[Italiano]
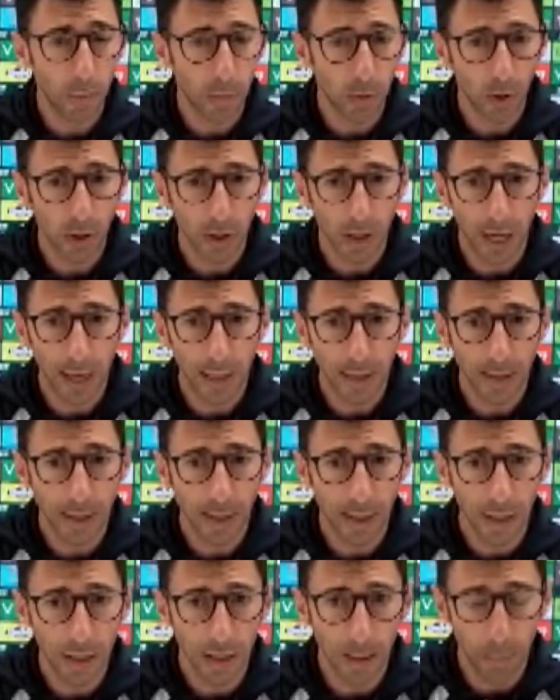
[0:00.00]
gara troppo
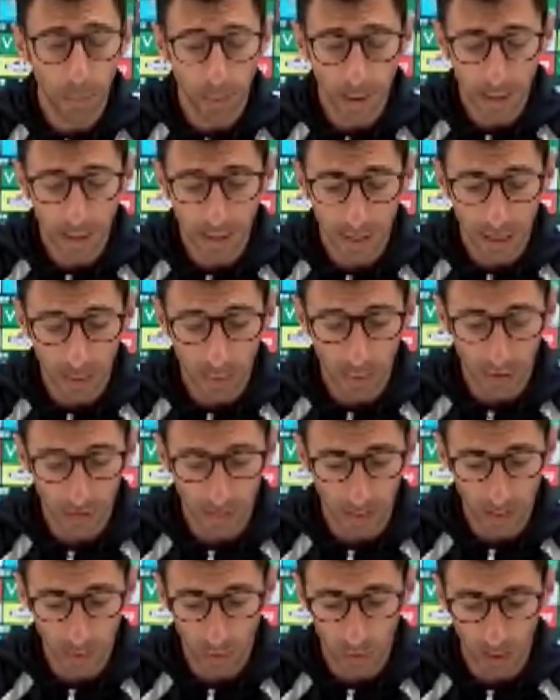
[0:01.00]
importante, è
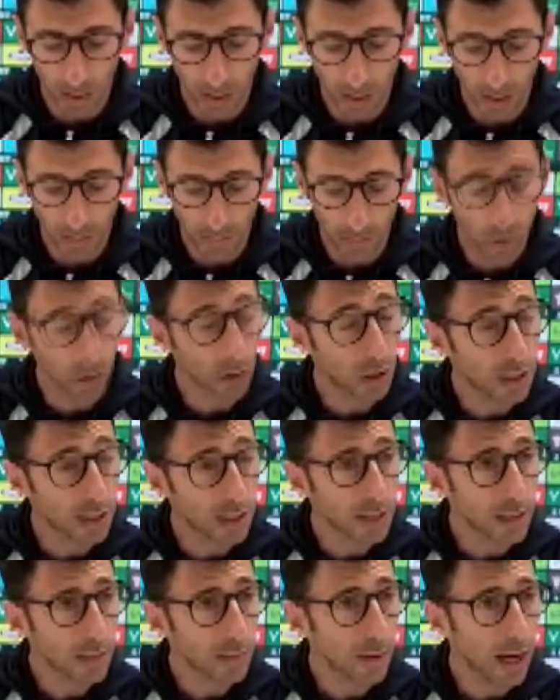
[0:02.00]
Pisa, un'altra
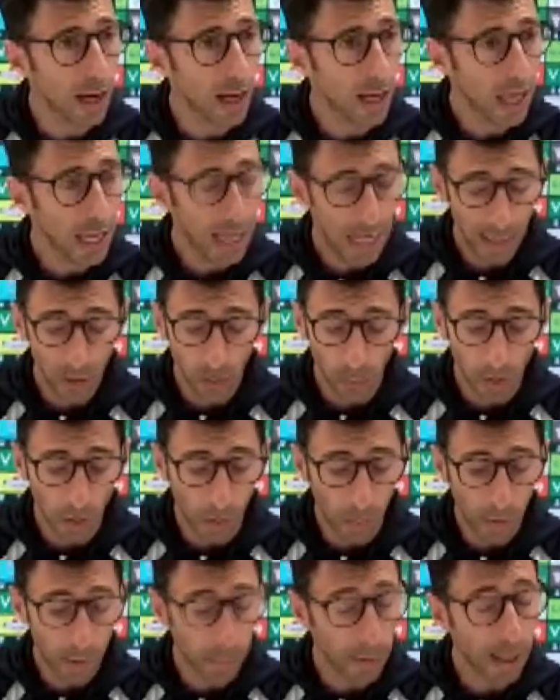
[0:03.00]
squadra fortissima
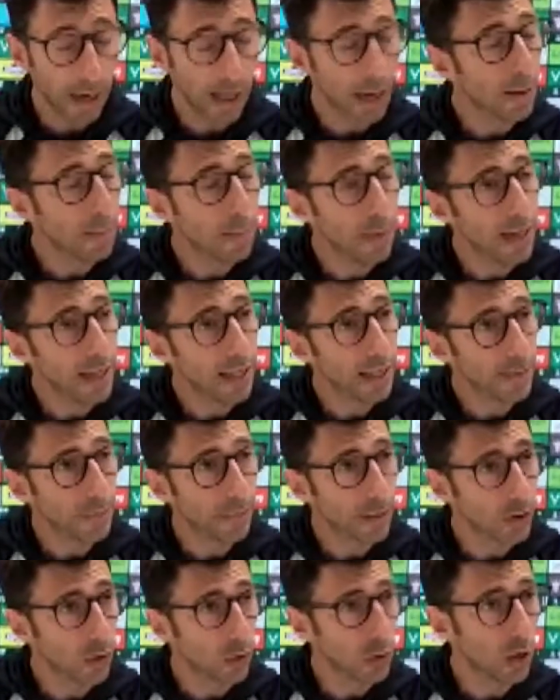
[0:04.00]
e dobbiamo
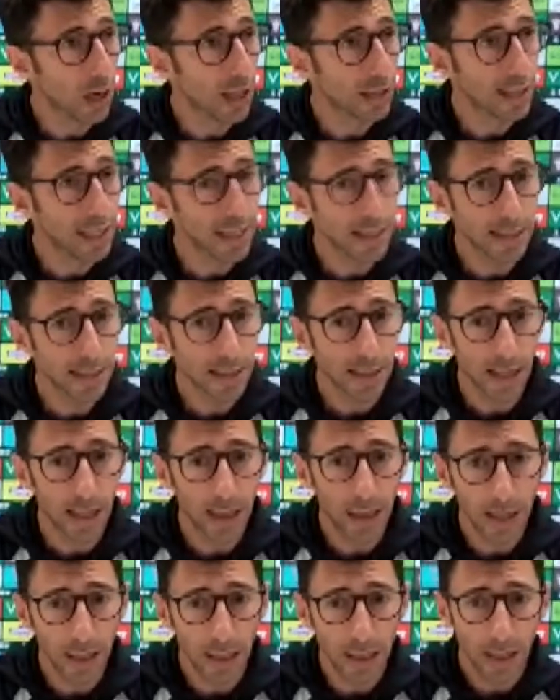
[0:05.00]
prepararla bene con
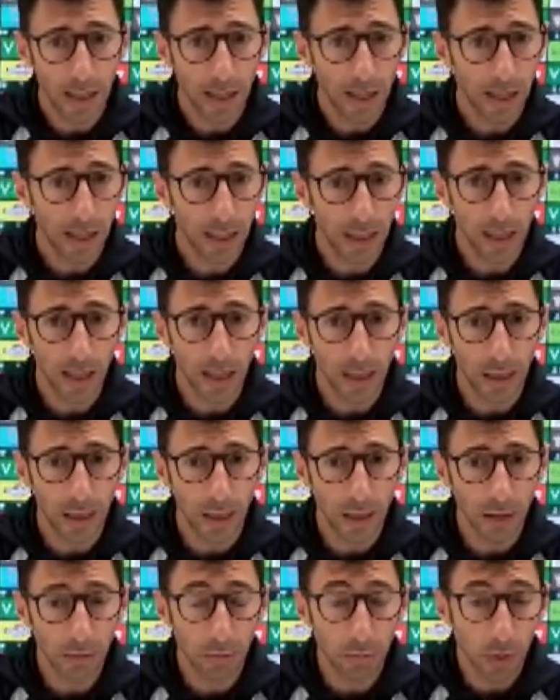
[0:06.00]
la testa,
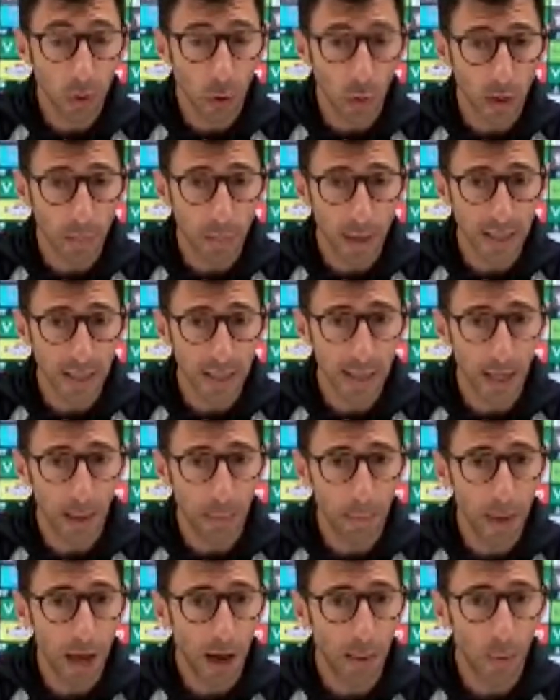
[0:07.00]
eh,
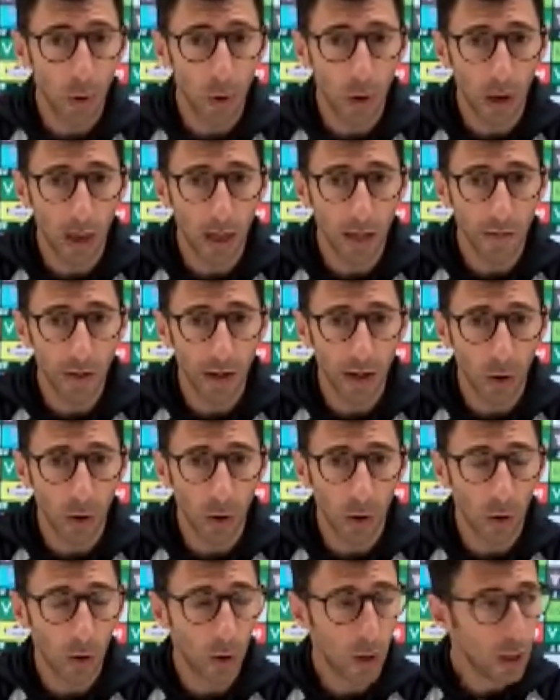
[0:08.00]
con i mezzi che
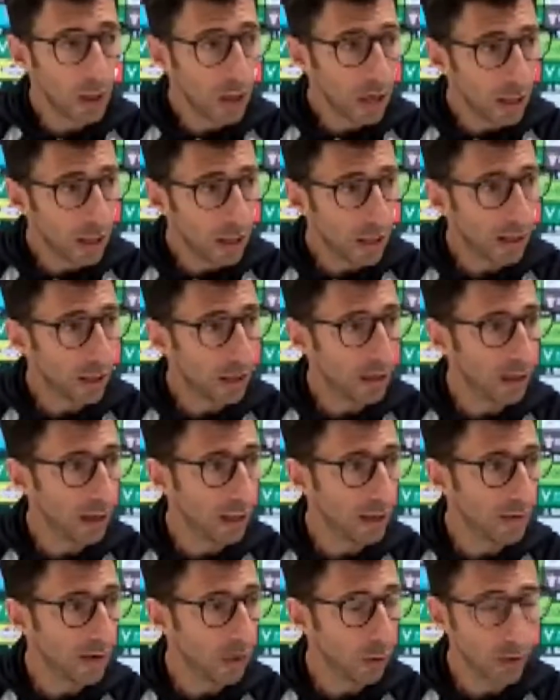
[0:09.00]
abbiamo a livello,
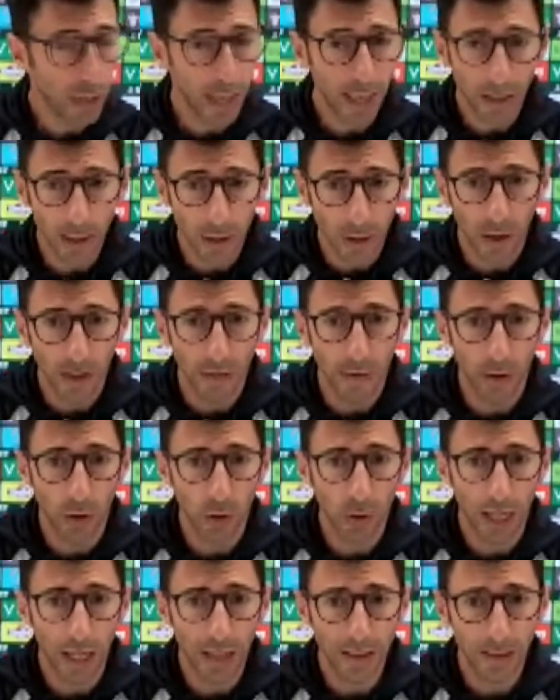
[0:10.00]
eh, a livello
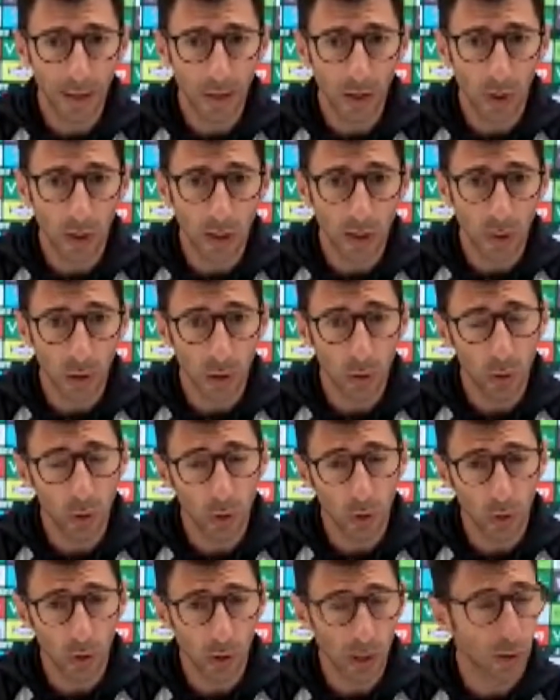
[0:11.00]
tecnico, a livello
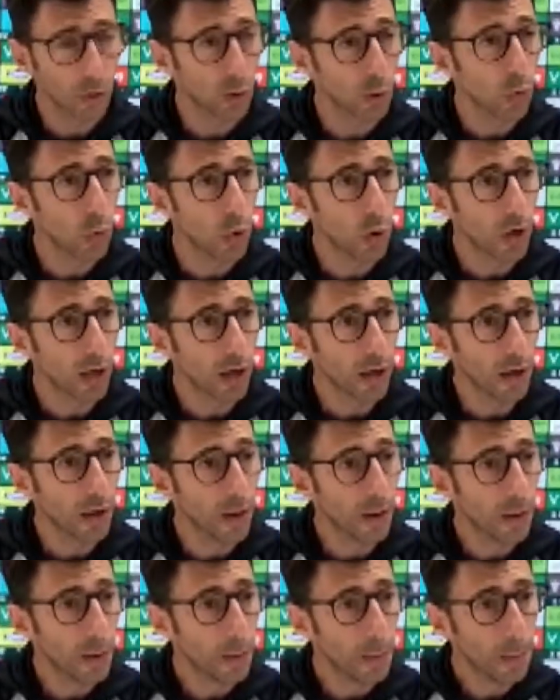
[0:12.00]
tattico e soprattutto con
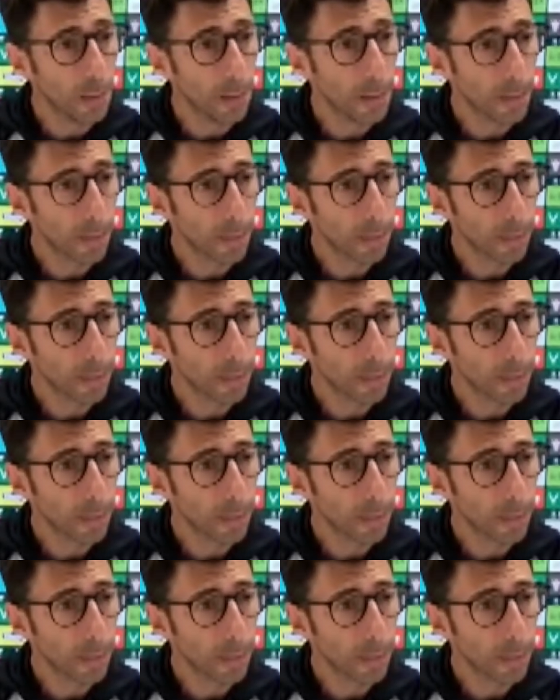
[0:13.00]
tanto cuore.